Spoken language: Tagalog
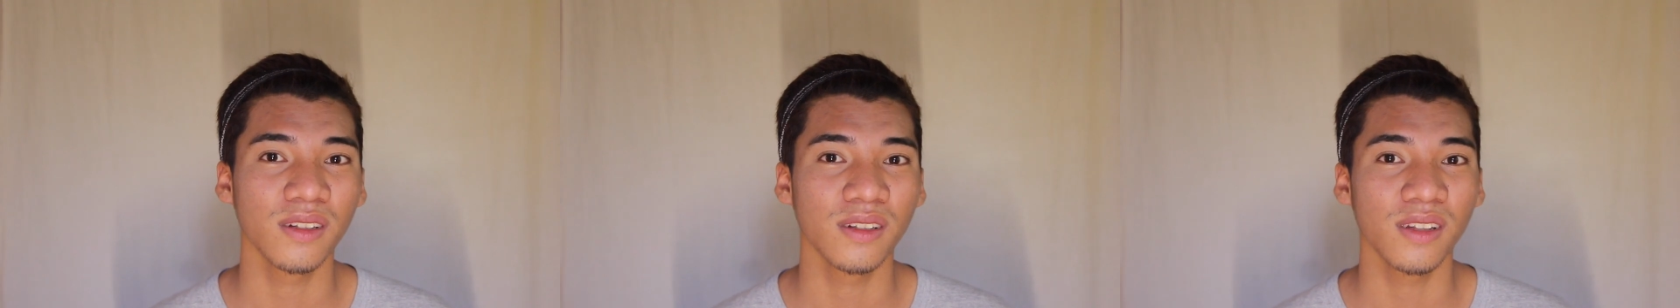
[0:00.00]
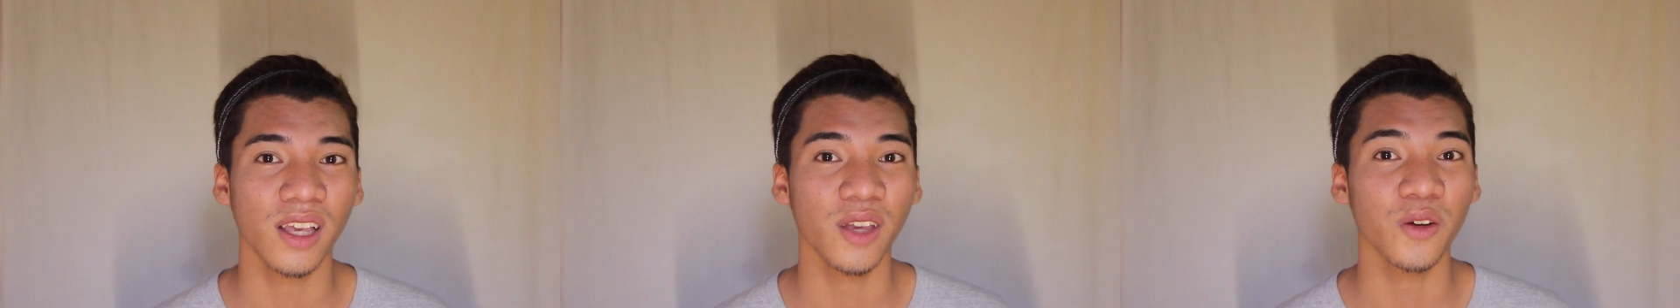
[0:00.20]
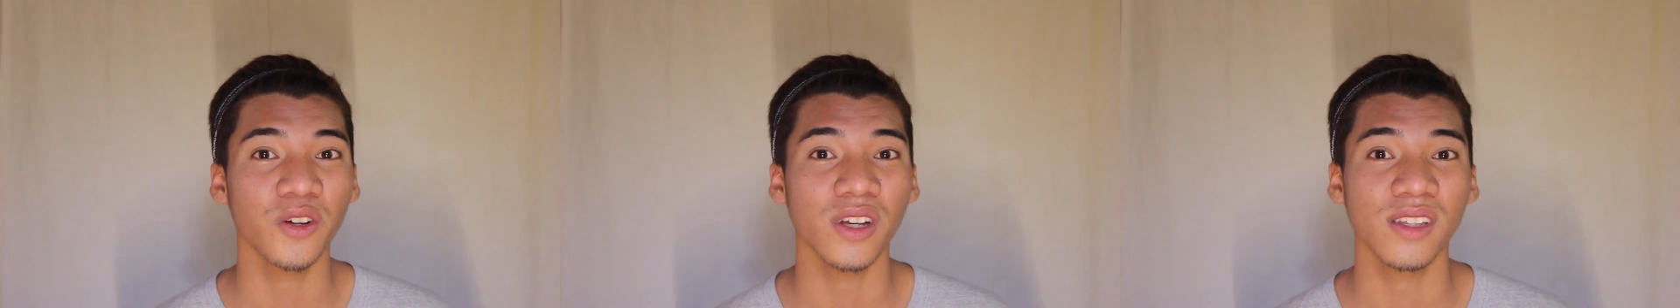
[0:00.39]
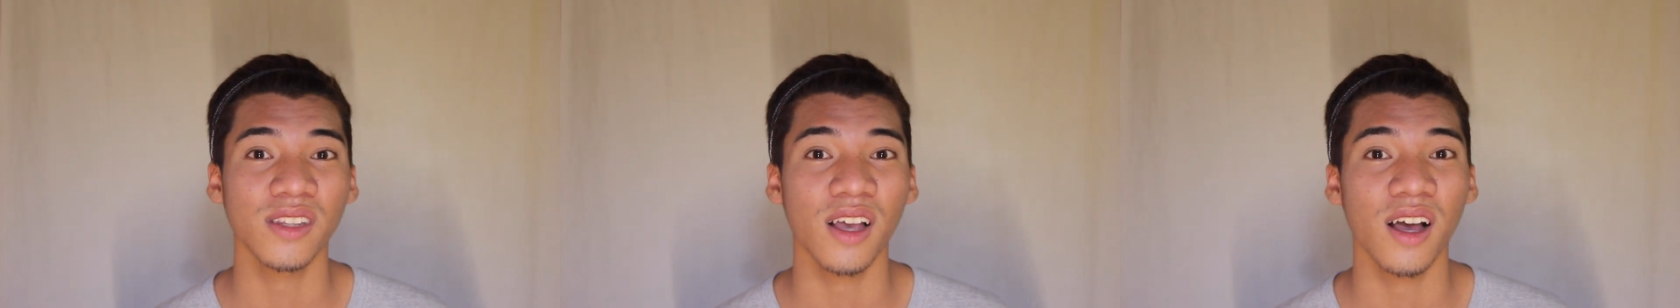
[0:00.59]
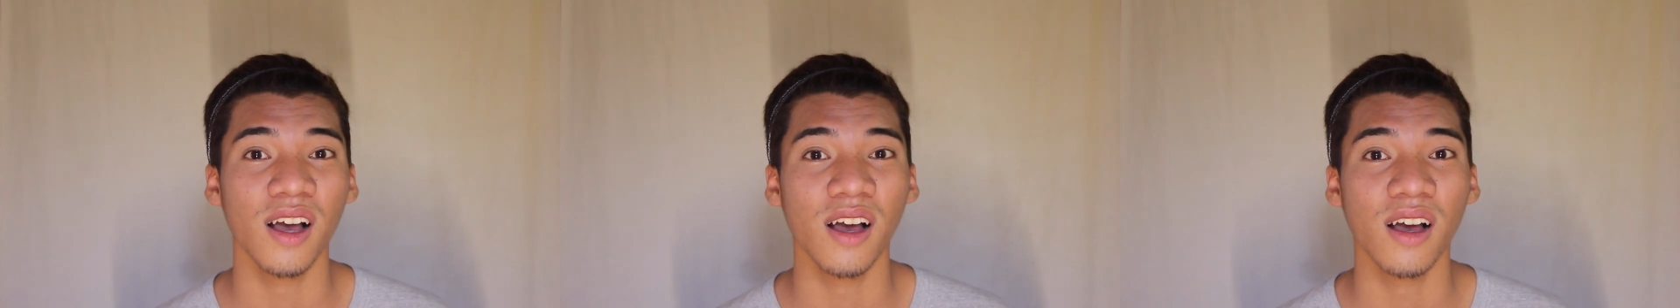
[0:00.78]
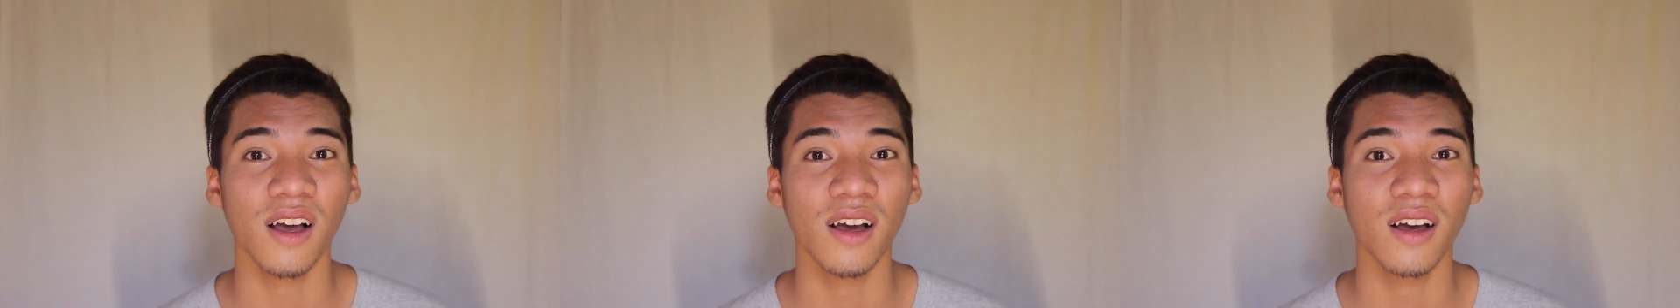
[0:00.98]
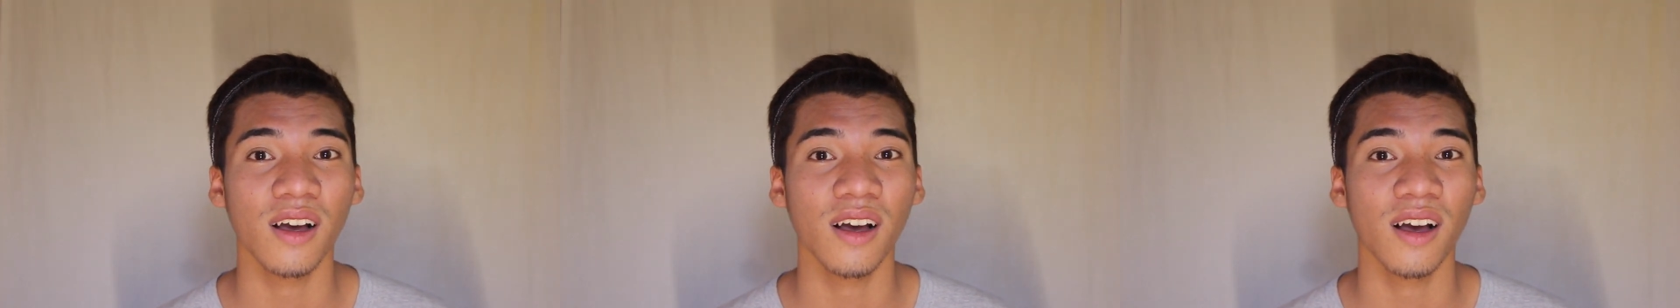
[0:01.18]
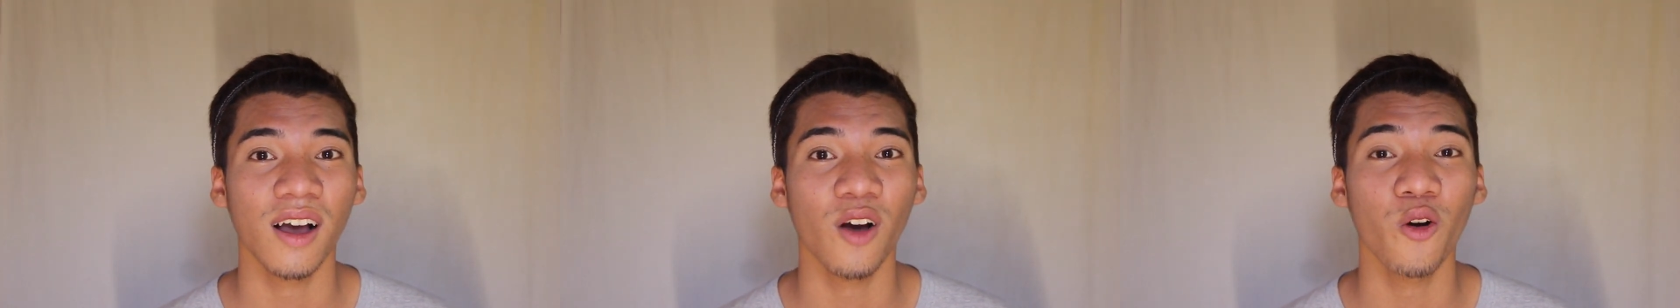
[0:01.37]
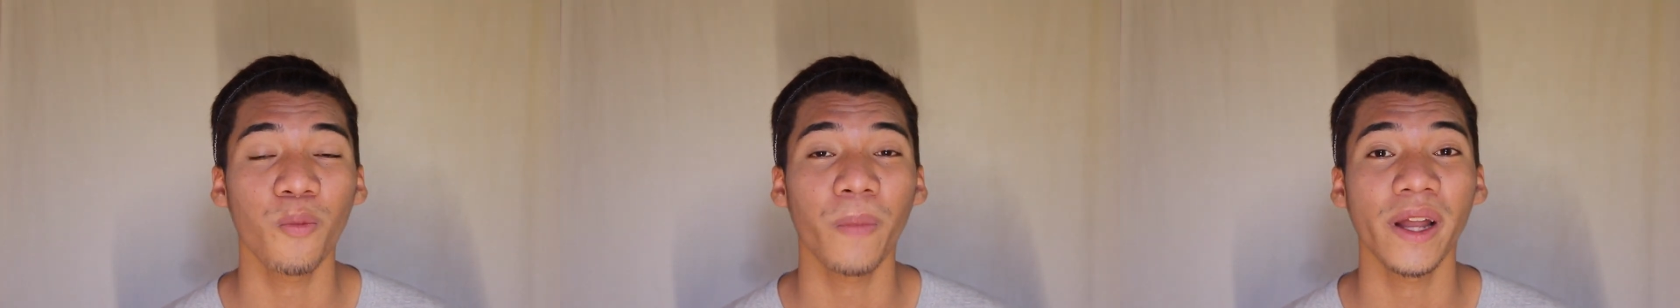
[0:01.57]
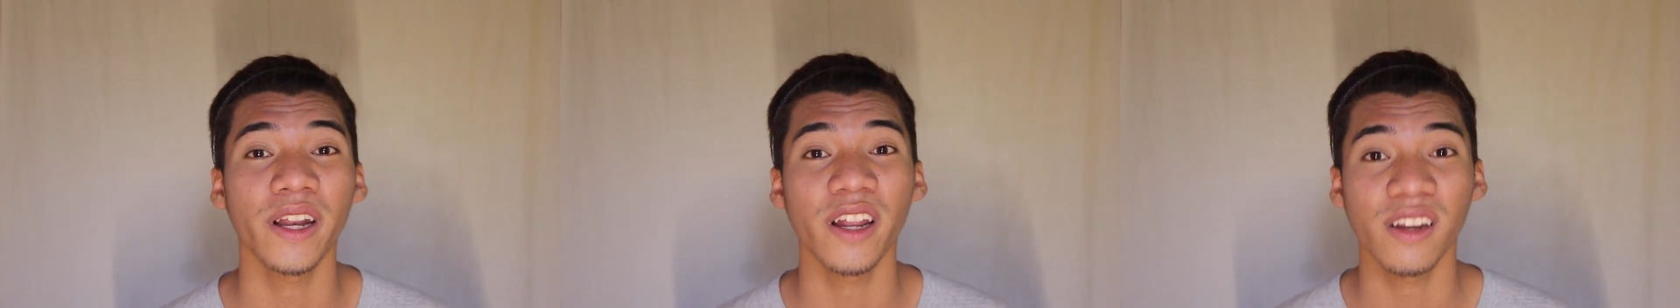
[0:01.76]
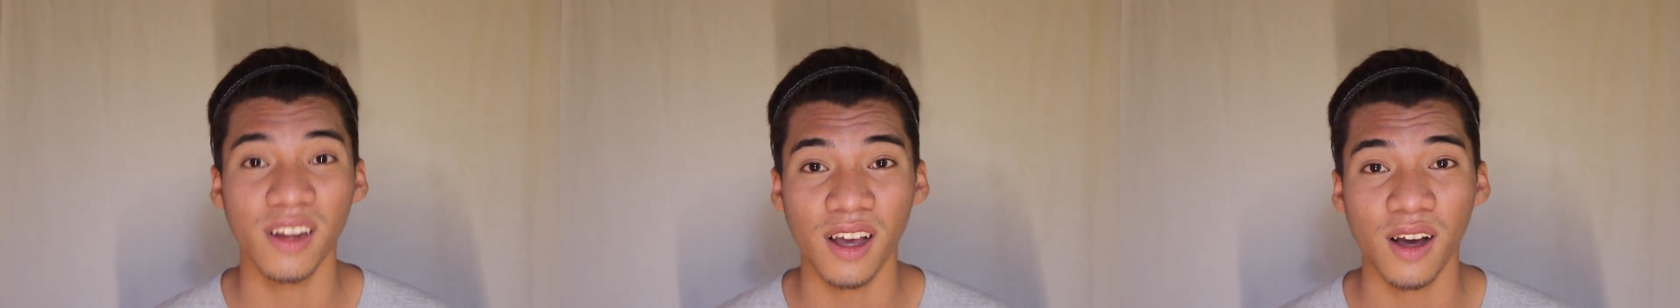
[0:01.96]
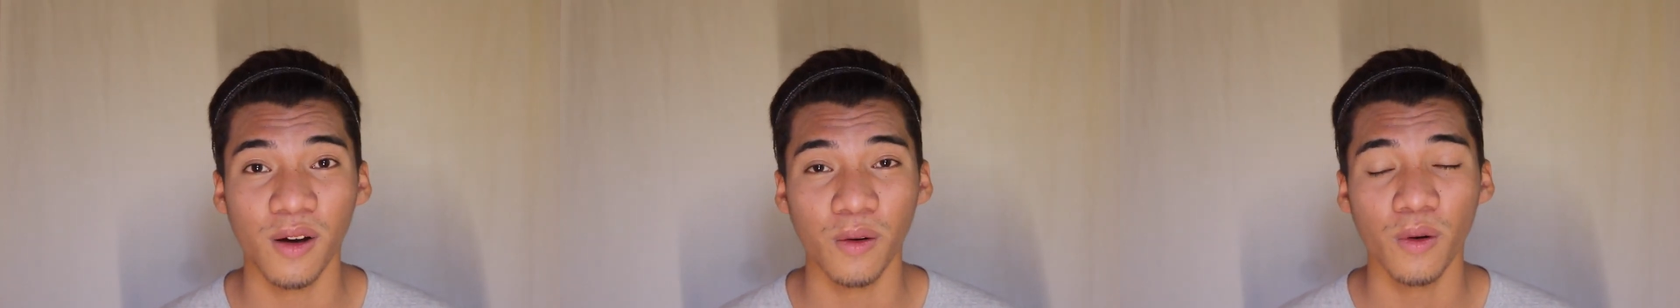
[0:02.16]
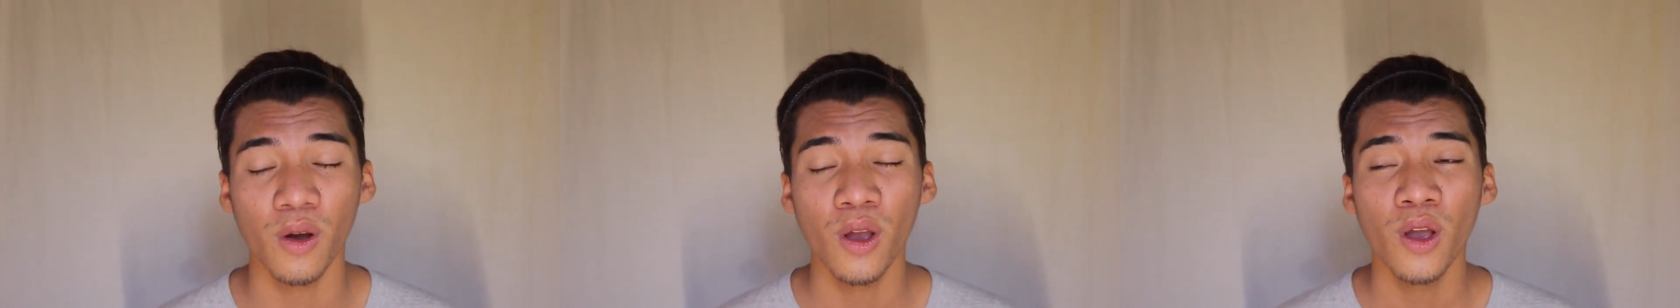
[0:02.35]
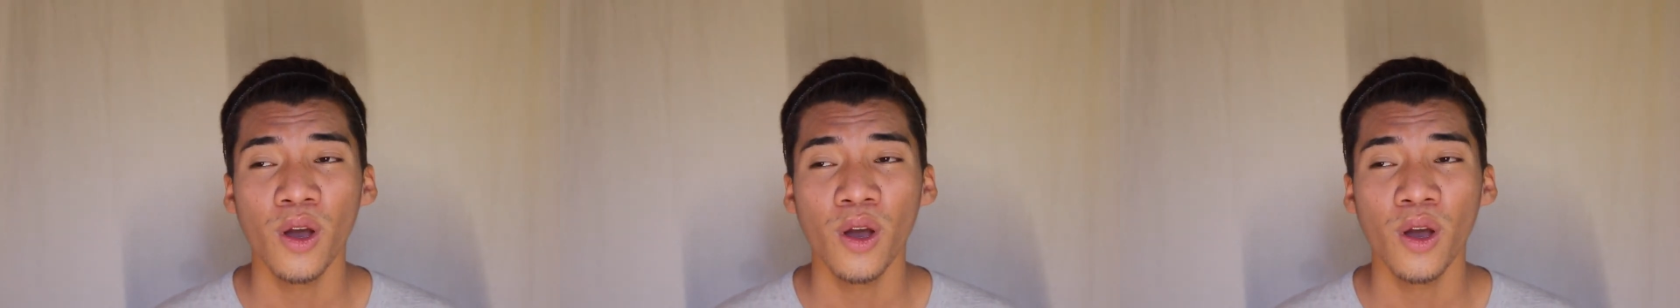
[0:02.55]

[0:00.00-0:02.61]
layo siya sa akong pananaw